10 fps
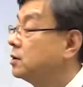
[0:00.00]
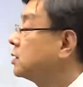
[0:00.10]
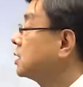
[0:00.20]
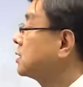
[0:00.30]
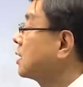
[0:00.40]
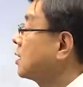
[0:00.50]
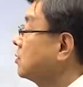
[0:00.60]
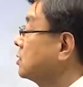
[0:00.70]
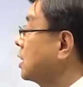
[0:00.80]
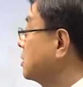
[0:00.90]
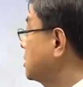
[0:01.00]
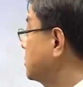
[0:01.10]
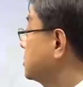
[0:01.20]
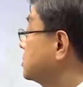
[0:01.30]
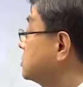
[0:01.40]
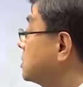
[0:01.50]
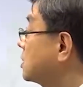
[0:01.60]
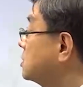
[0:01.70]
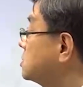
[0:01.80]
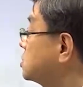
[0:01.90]
있다라고
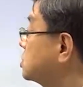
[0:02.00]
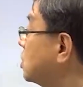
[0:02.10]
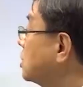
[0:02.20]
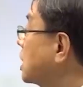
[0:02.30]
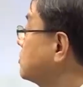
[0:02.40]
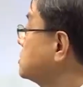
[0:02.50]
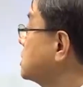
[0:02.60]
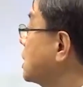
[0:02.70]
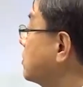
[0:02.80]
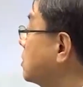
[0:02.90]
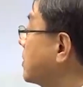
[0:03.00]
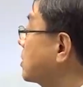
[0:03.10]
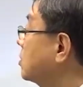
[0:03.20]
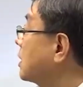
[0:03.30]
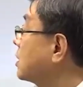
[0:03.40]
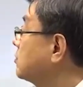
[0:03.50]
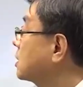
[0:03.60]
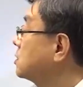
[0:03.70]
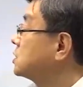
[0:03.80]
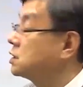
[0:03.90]
최근 전원합의체 대법원 판결 나왔습니다.
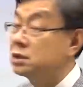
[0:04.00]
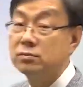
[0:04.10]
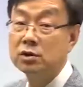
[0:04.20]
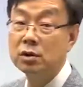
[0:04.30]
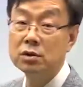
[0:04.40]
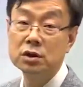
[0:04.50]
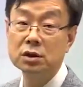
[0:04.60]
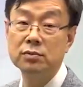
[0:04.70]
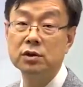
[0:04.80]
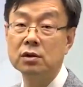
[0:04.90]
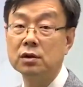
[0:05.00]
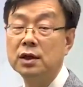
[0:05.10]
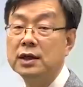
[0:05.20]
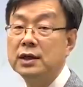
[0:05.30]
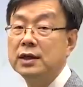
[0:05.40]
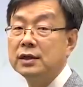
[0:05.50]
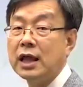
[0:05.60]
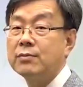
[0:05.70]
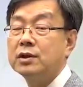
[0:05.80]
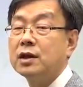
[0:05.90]
그래서 지금부터는 지금부터는
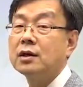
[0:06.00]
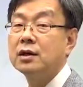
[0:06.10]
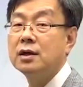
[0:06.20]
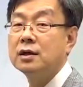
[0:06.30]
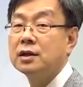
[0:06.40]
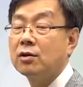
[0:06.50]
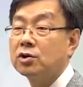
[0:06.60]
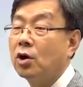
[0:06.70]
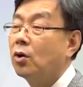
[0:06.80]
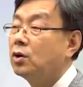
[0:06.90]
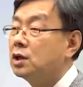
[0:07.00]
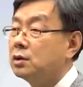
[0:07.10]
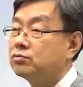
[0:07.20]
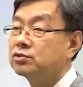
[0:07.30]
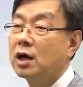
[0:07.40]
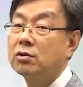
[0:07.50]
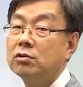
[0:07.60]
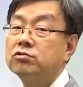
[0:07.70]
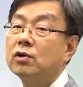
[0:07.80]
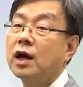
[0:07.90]
남의 땅에 있다고 영원히 무상으로
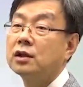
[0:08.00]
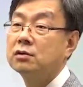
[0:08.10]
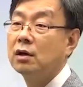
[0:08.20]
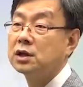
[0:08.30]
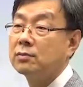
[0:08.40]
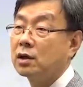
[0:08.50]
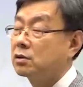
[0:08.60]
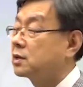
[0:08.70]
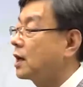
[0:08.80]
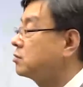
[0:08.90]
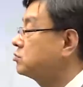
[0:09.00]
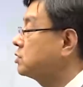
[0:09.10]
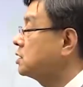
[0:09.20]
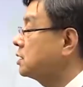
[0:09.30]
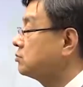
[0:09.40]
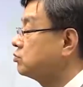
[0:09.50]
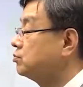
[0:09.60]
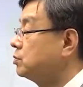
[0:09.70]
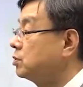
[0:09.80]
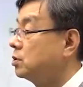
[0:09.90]
쓸 수가 있는 것이 아닙니다. 그래서 땅 주인이
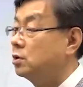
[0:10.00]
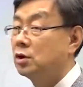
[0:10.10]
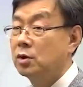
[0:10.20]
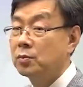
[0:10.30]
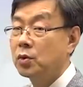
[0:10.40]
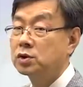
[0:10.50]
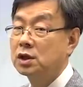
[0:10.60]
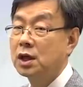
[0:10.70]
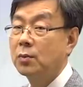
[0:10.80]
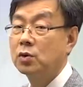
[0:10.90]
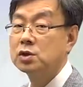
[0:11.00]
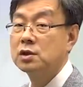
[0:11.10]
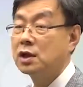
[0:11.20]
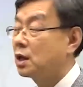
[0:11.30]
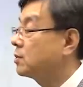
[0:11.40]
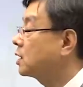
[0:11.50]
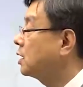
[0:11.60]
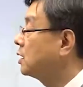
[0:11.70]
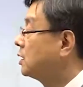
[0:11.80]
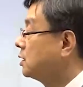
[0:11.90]
무묘 봉제사 모시는
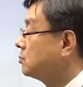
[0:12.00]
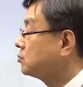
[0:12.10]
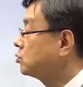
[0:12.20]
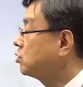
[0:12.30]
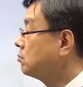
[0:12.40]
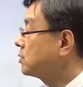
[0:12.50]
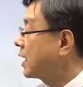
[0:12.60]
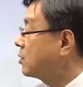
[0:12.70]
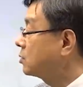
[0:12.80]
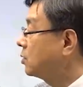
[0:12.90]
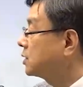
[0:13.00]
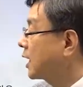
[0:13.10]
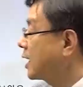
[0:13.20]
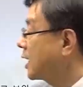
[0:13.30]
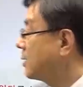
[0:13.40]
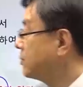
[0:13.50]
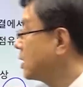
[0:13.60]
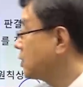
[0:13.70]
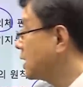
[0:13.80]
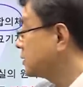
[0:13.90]
사람에게 무덤 사용료 땅값
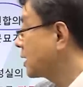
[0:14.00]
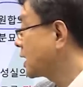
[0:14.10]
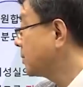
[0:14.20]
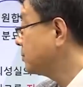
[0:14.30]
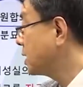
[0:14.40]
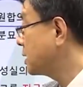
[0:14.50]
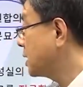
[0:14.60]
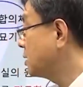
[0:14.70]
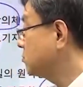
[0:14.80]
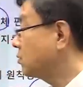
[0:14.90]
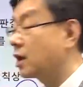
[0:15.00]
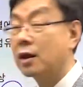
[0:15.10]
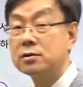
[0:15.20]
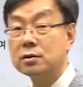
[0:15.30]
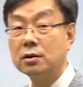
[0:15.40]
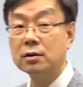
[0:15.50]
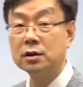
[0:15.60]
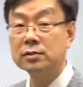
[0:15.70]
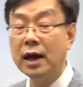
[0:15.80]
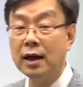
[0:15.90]
내놔 땅값 내놔 할 수가 있겠죠.
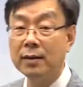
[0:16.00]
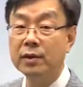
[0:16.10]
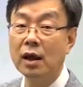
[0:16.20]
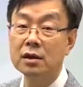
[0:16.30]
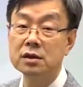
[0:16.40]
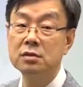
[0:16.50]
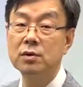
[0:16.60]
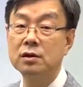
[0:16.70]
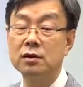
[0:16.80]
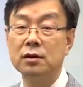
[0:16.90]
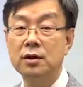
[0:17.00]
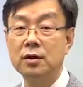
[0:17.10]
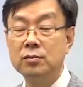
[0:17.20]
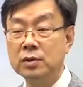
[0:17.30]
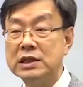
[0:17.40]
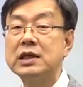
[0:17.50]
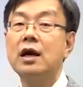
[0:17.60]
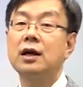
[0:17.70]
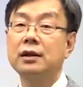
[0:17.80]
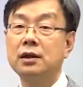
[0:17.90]
그럼 땅값 내기 싫으면은 뭐
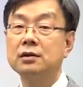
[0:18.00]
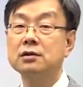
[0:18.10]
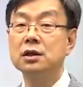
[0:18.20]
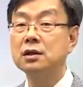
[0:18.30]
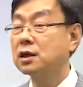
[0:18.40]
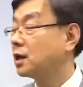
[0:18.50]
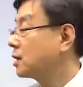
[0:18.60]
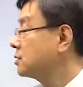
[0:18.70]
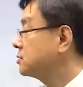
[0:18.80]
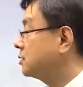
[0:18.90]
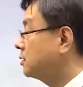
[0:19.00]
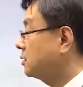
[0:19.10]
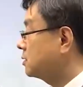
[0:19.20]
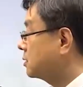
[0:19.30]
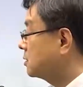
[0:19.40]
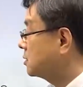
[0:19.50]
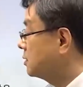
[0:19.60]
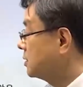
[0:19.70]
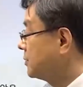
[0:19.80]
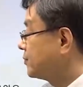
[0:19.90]
이장을 한다든지 이렇게 하겠죠.
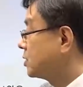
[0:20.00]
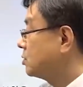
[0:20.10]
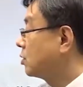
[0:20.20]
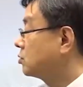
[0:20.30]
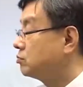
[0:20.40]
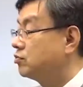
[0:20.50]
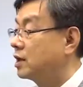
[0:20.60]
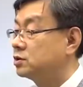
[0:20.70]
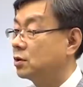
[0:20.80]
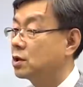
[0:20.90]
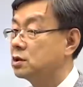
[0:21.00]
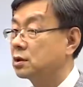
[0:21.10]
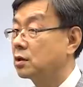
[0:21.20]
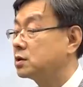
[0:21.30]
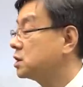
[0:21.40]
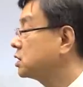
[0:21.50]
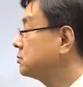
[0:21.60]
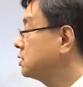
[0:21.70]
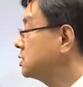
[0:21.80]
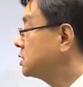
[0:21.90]
그래서 연구 무한적으로 인정되는 거
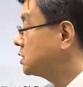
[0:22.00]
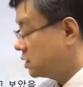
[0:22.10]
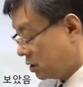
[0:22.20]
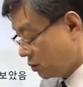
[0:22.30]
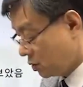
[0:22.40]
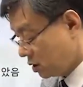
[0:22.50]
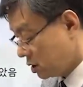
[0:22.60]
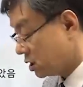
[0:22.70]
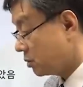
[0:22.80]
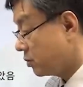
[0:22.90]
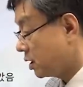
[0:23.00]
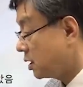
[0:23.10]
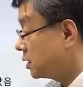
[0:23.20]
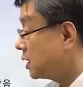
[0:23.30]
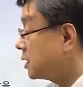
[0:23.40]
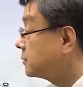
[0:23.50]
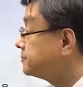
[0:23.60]
지금은 지료는 지급을 해야 된다.